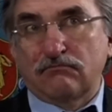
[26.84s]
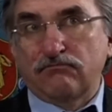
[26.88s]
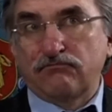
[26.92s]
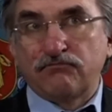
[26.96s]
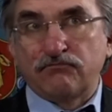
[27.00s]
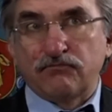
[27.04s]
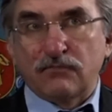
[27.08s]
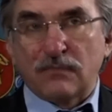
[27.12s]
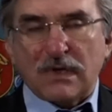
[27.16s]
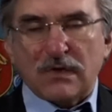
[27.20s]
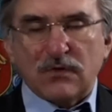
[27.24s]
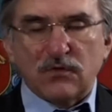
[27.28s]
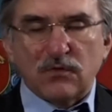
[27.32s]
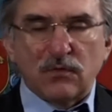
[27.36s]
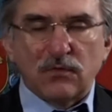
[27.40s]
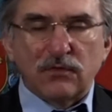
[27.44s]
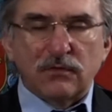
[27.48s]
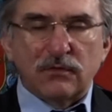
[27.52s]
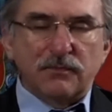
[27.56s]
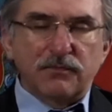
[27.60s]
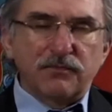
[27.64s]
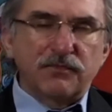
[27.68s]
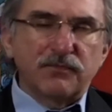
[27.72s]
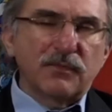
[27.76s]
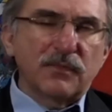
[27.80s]
Я
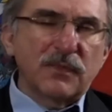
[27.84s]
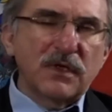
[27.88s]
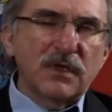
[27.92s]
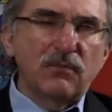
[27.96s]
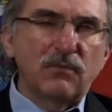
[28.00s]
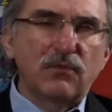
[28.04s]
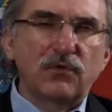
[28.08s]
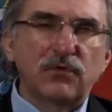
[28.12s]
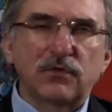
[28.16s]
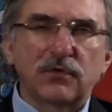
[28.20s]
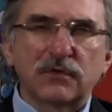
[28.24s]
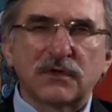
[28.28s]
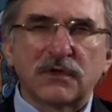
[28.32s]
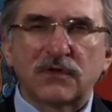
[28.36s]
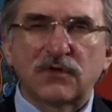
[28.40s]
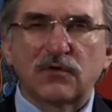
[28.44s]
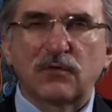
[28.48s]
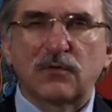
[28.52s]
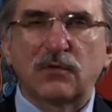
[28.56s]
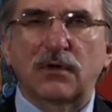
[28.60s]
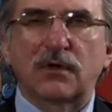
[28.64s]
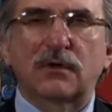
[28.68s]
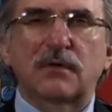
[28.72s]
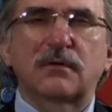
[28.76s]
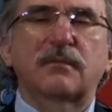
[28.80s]
думаю, не будет он
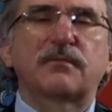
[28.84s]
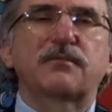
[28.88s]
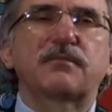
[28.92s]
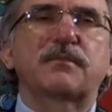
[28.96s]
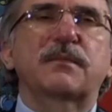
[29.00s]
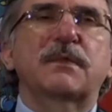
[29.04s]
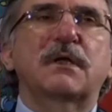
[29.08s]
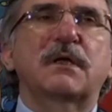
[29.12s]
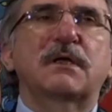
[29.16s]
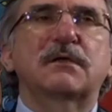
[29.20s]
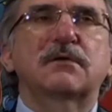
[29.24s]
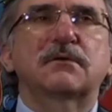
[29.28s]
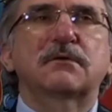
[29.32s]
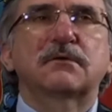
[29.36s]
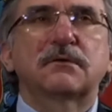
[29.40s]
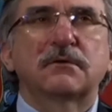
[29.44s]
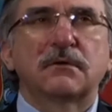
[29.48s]
отобран НАТО.